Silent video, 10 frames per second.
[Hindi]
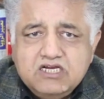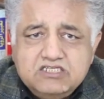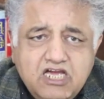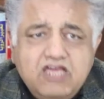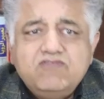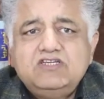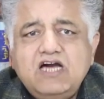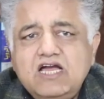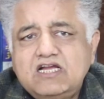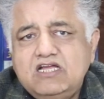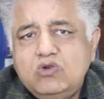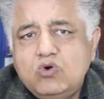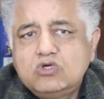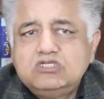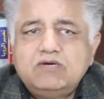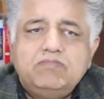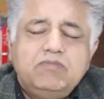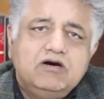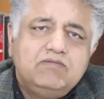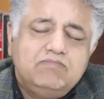यही वजह है कि लोग जब
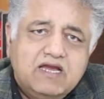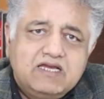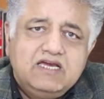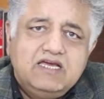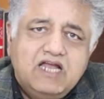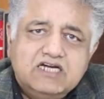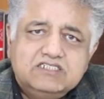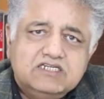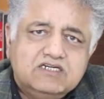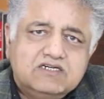महंगे इलाज